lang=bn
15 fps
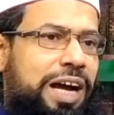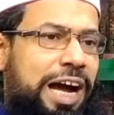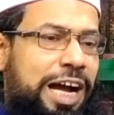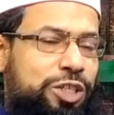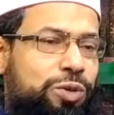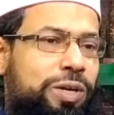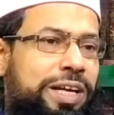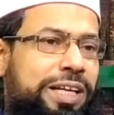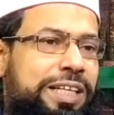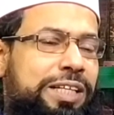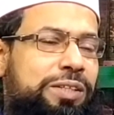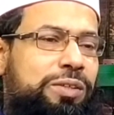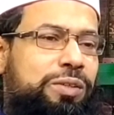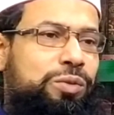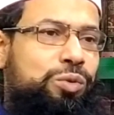আসলে একটি
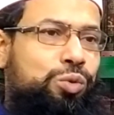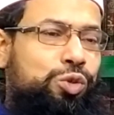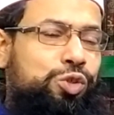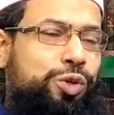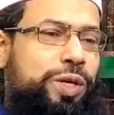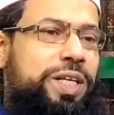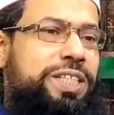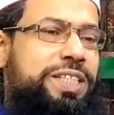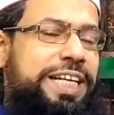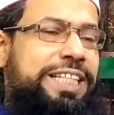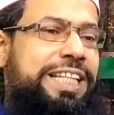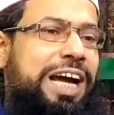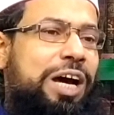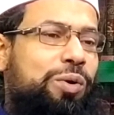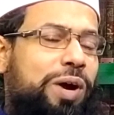দুজকের
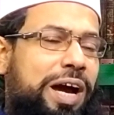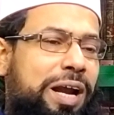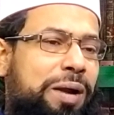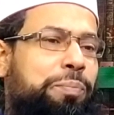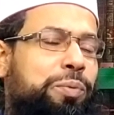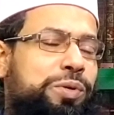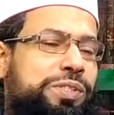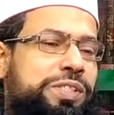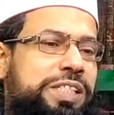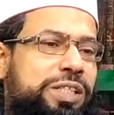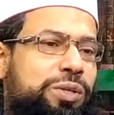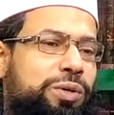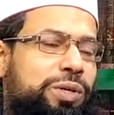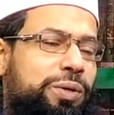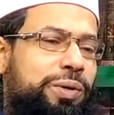চাইতে আরও খারাপ পরিস্থিতি
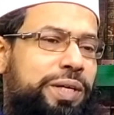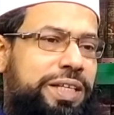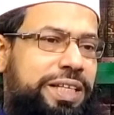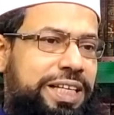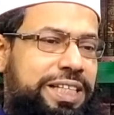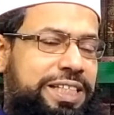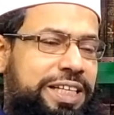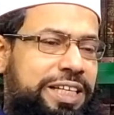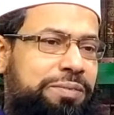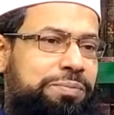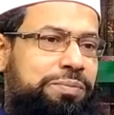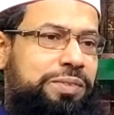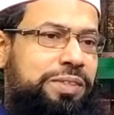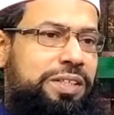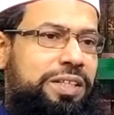তৈরি হয়ে গিয়েছে
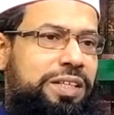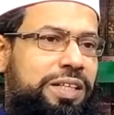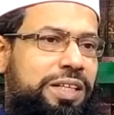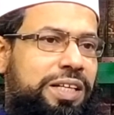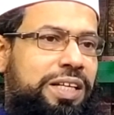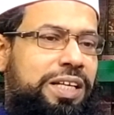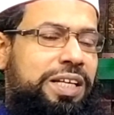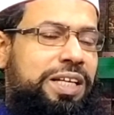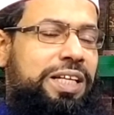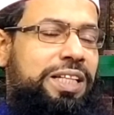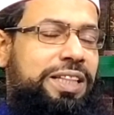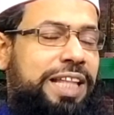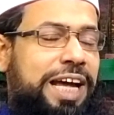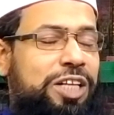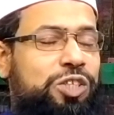
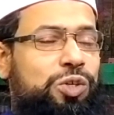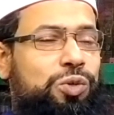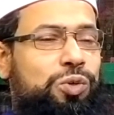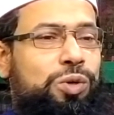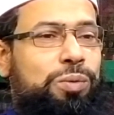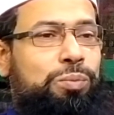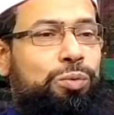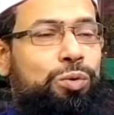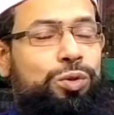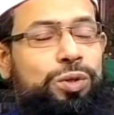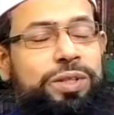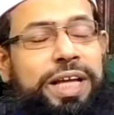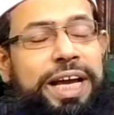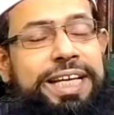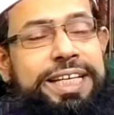তার জন্য মূলত
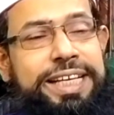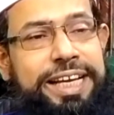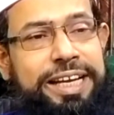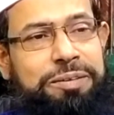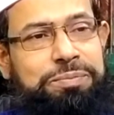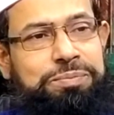দায়ীকে